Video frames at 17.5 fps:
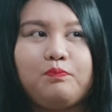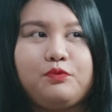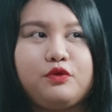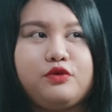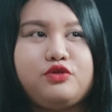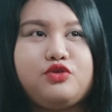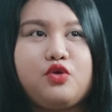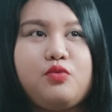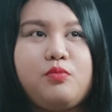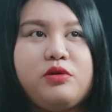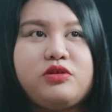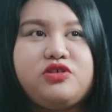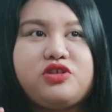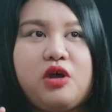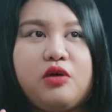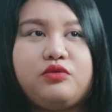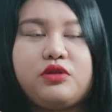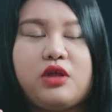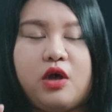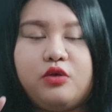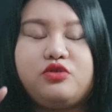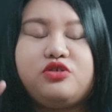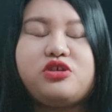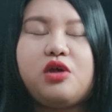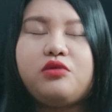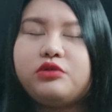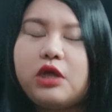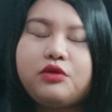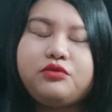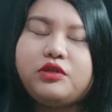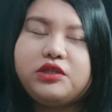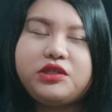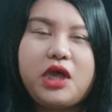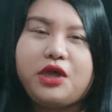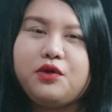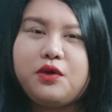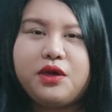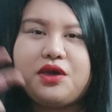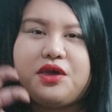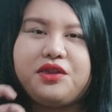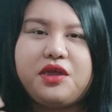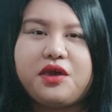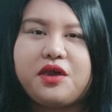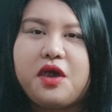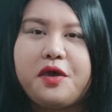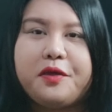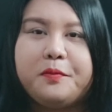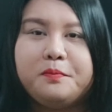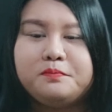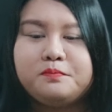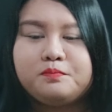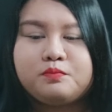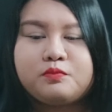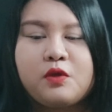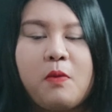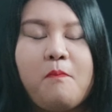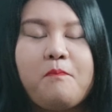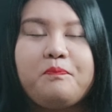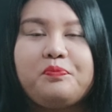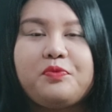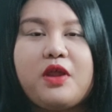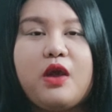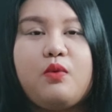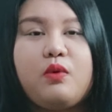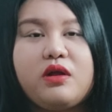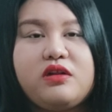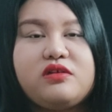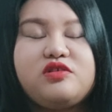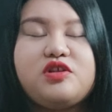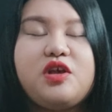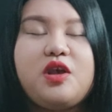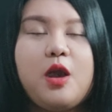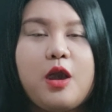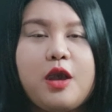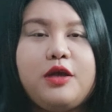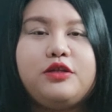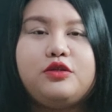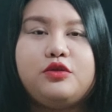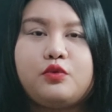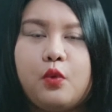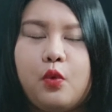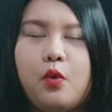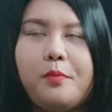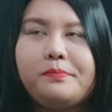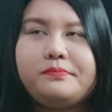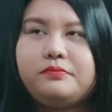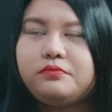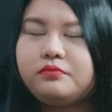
gusto ko mag-shout out. Shout out na tayo agad-agad. I wanna say hi to